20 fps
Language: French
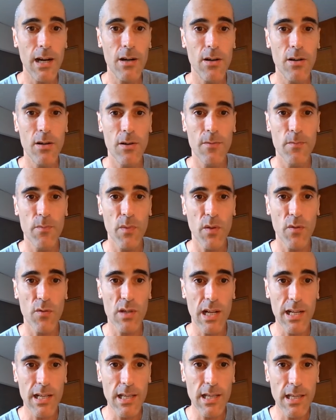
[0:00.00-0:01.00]
euh,
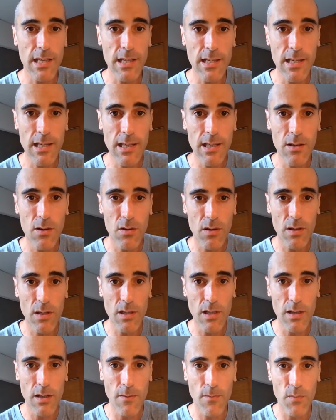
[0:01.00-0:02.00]
vous allez ici dans,
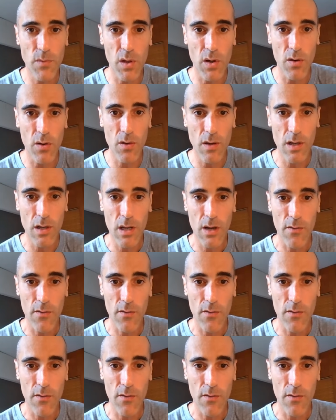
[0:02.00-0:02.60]
dans,